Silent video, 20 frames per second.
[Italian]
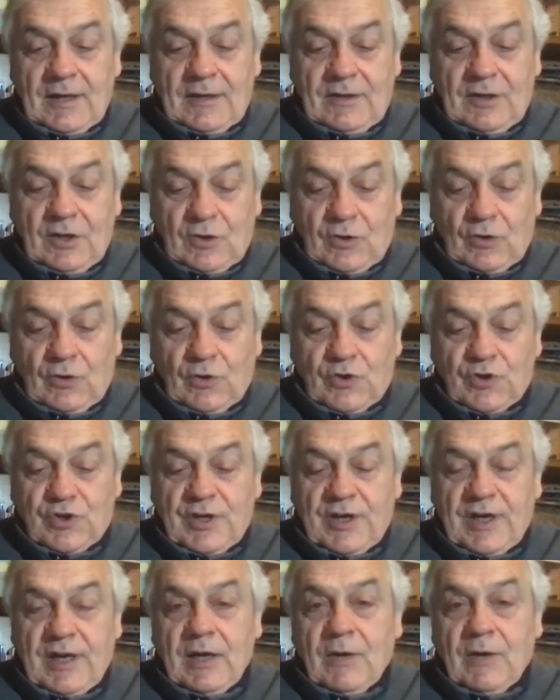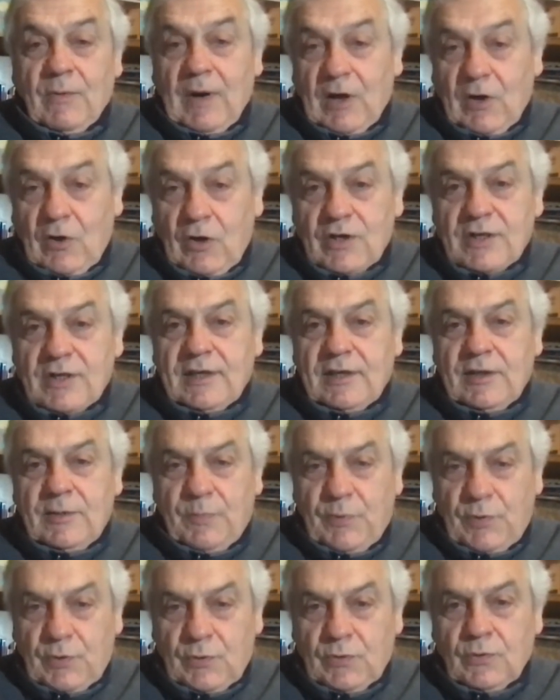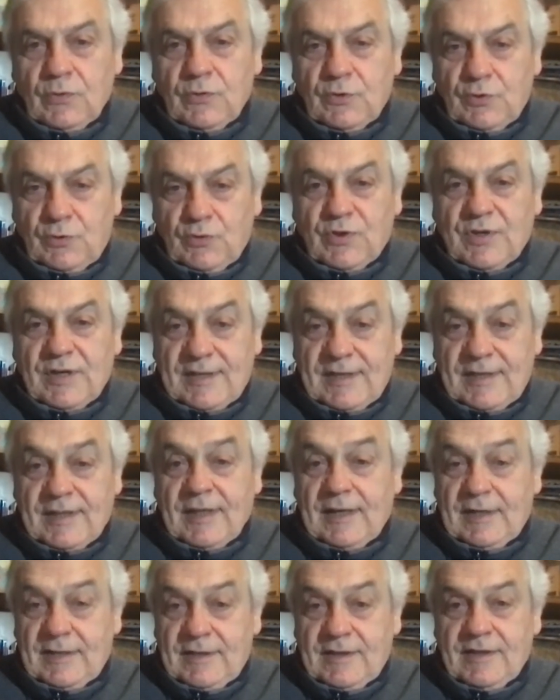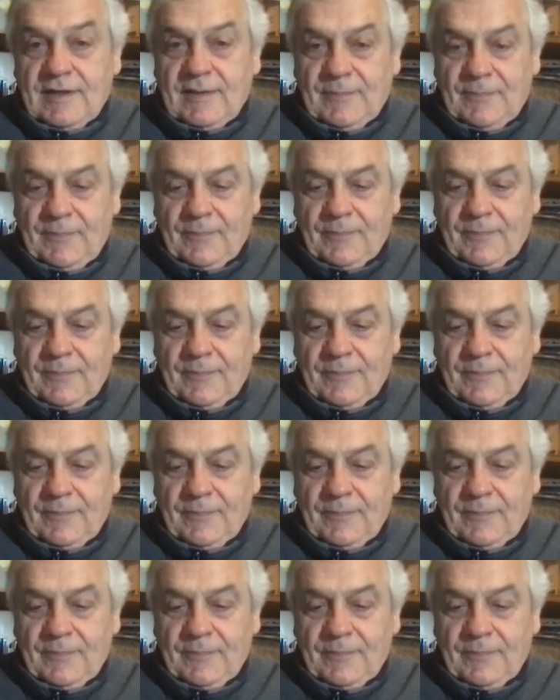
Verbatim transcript: di conoscere qualcosa di più su se stessi.